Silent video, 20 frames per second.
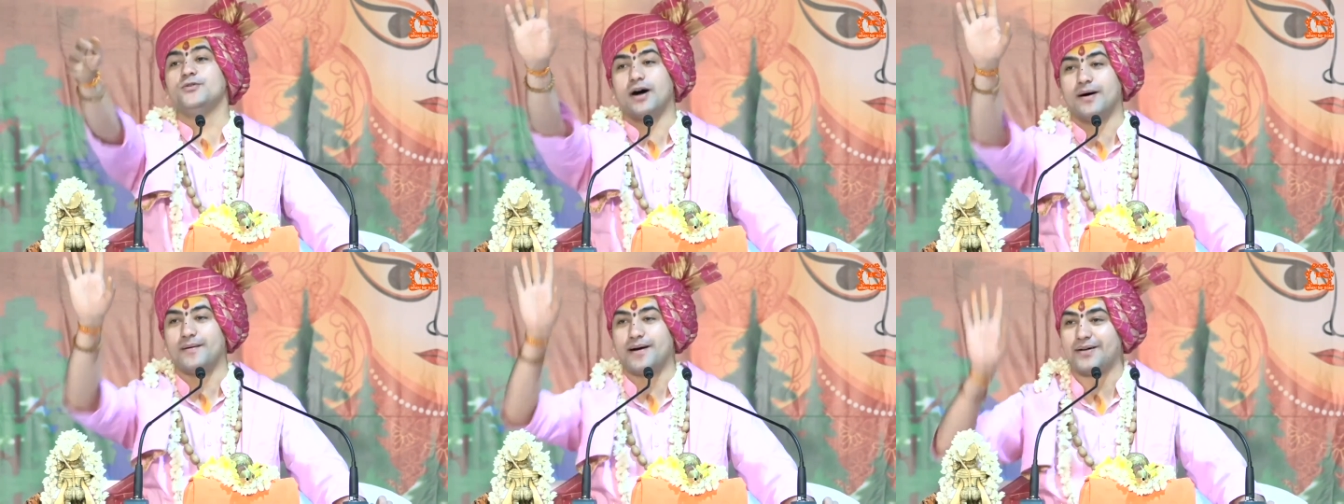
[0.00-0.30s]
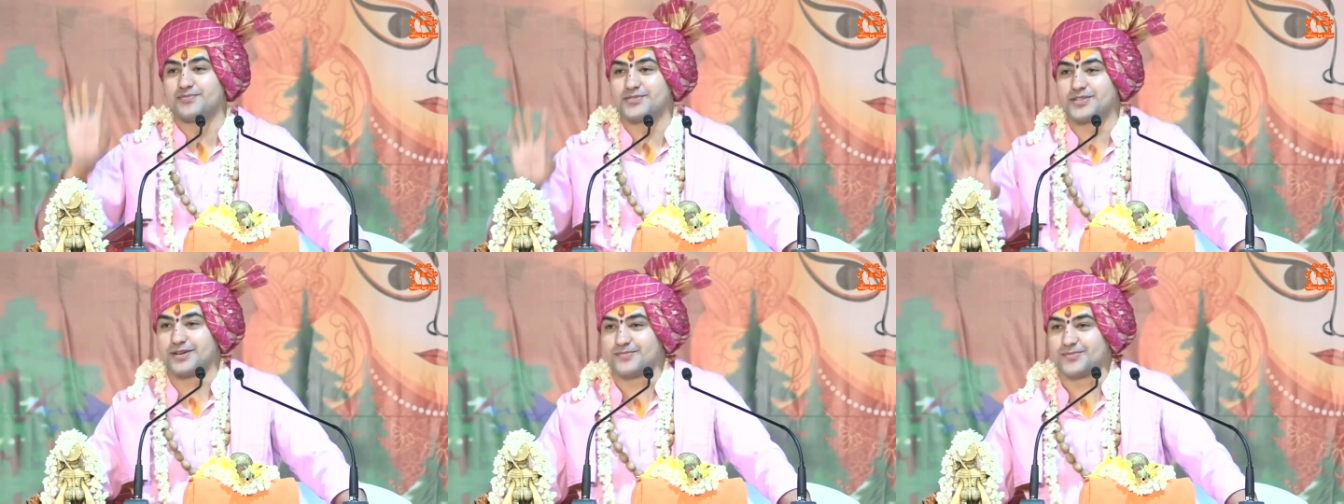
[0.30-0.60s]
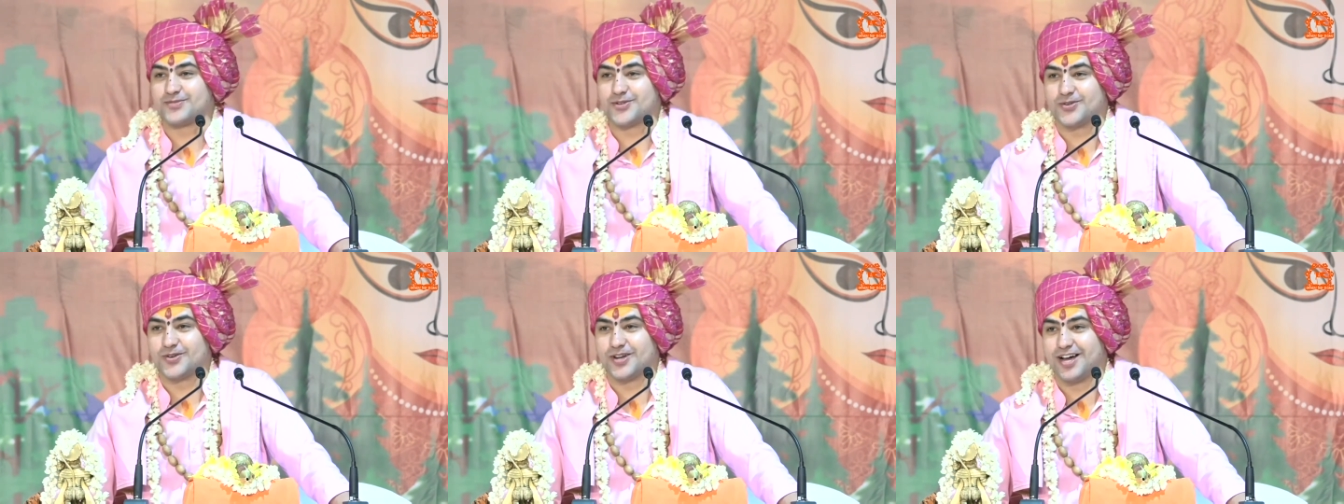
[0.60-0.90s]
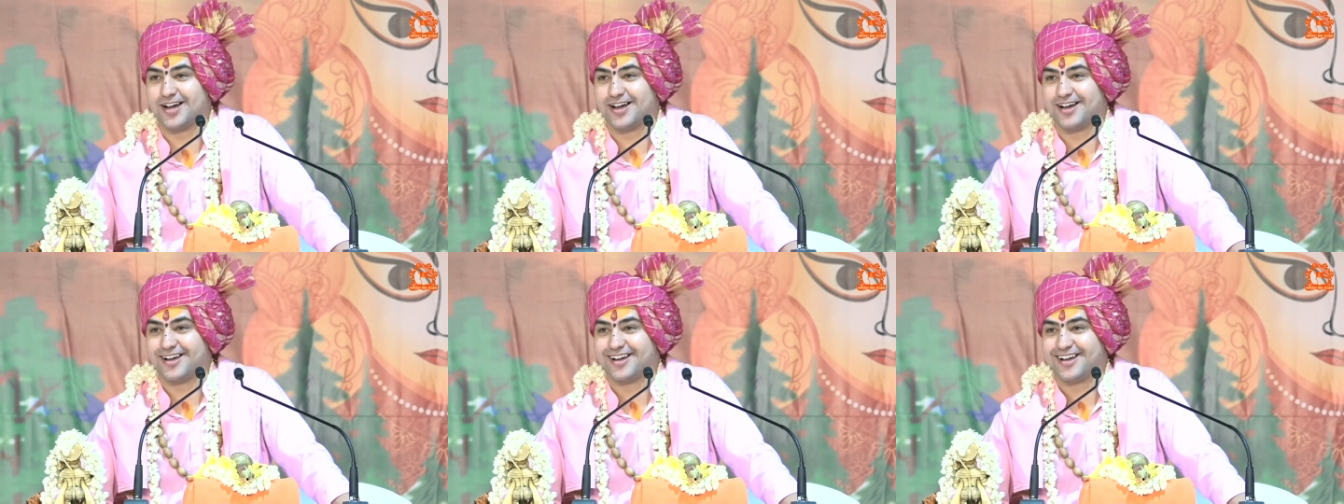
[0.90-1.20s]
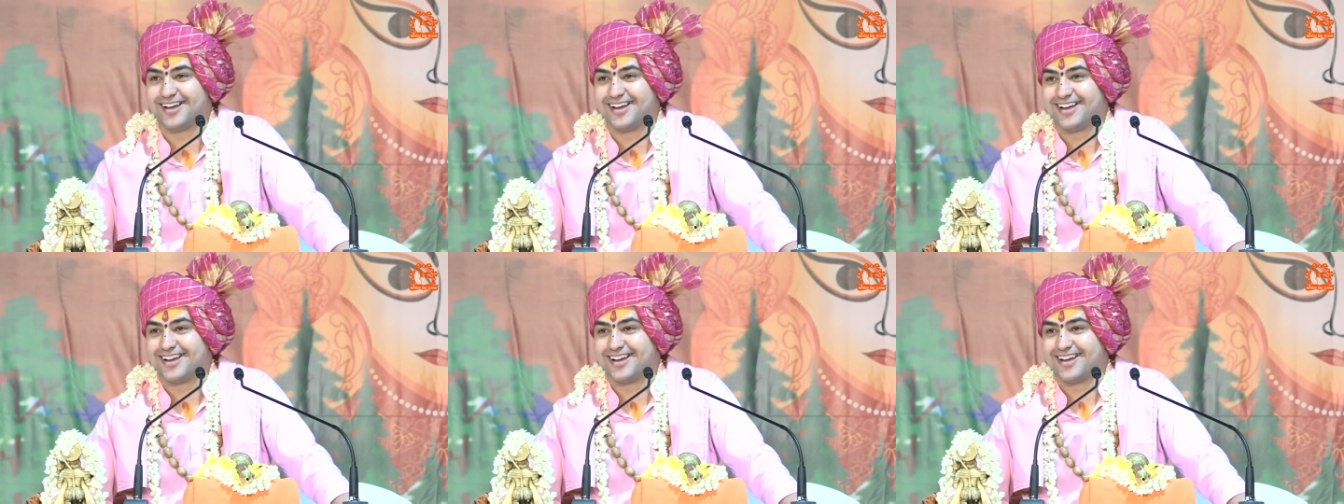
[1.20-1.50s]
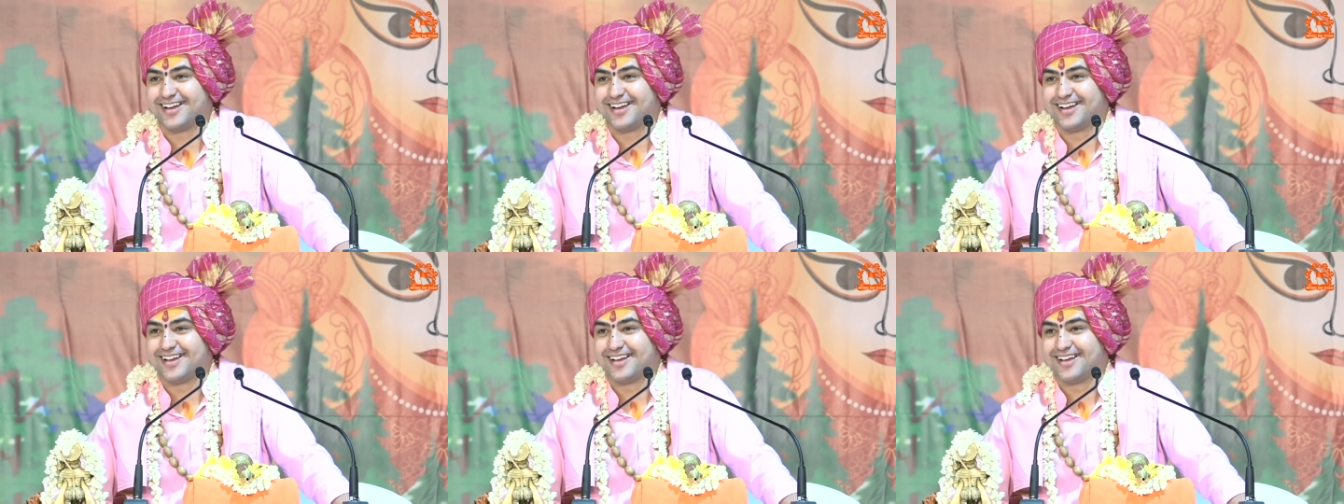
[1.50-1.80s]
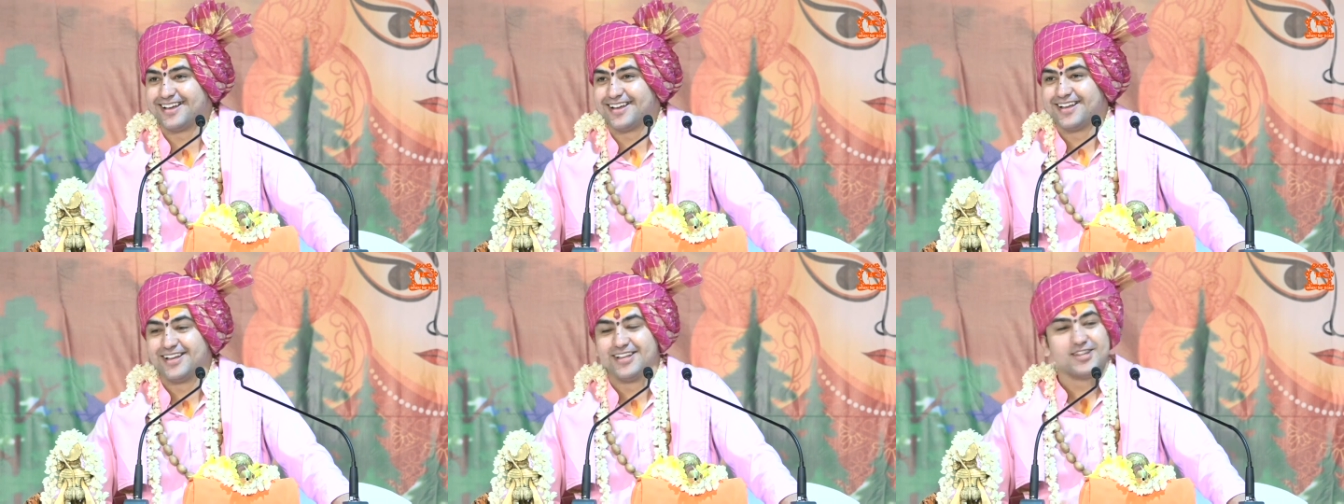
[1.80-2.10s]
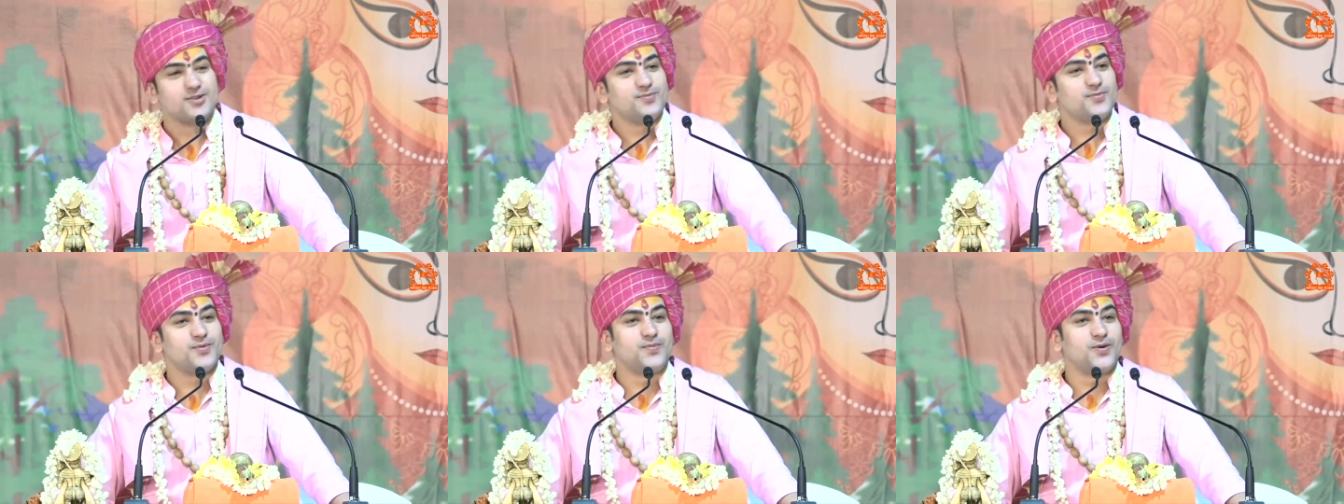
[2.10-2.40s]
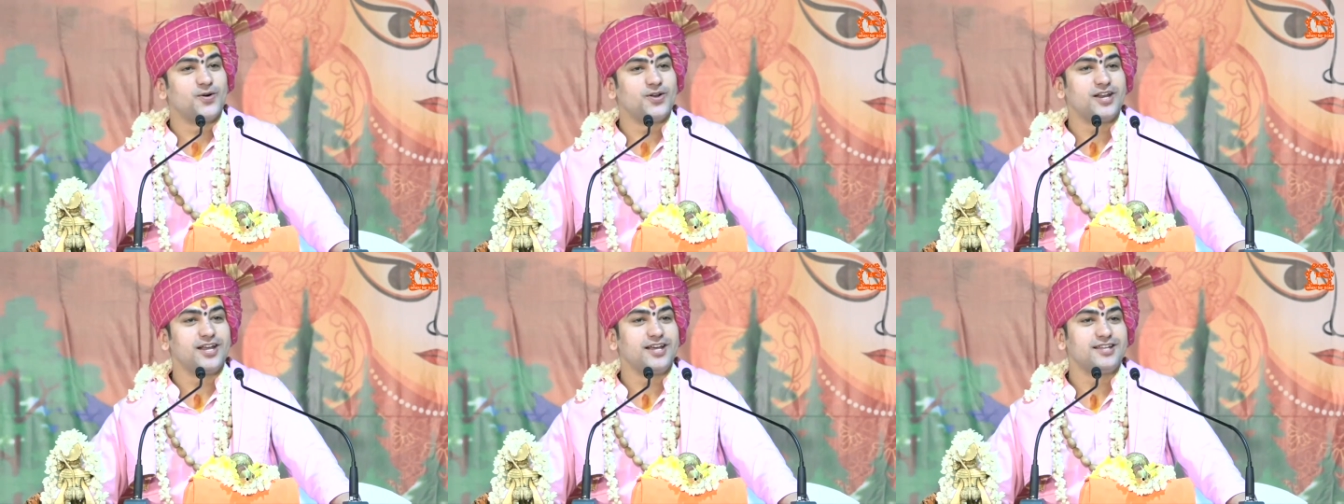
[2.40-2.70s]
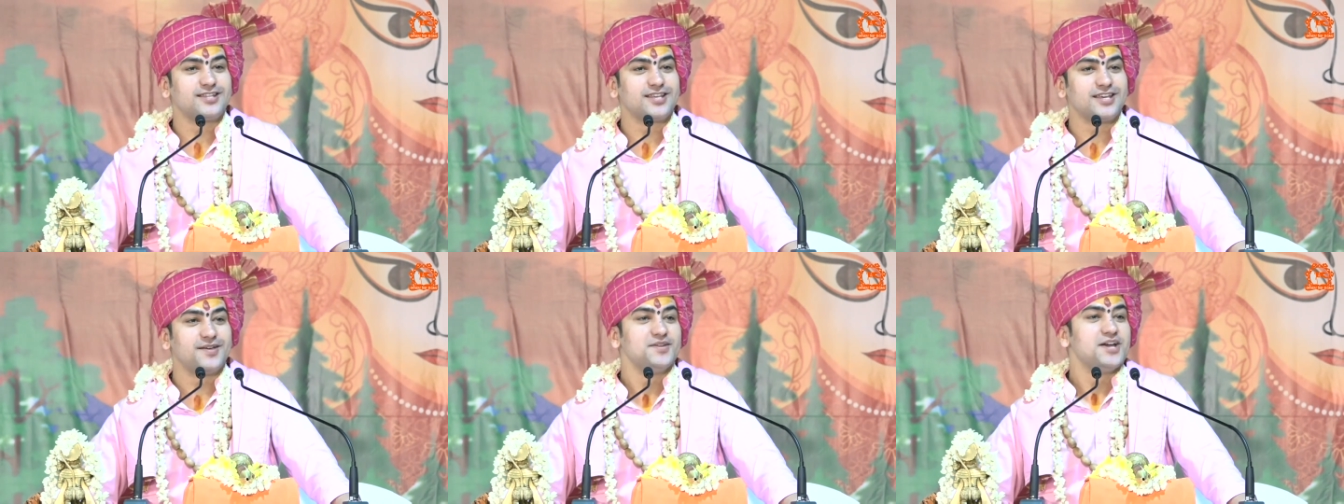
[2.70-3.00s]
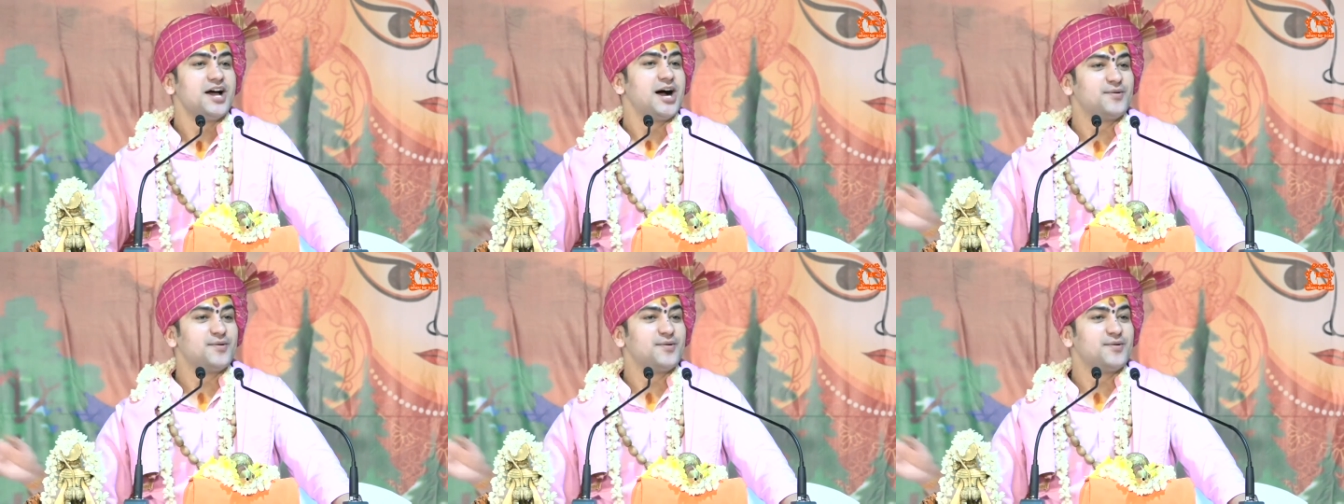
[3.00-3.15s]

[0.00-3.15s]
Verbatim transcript: भी हुआ आप समझो ना तो वो बोल रही थी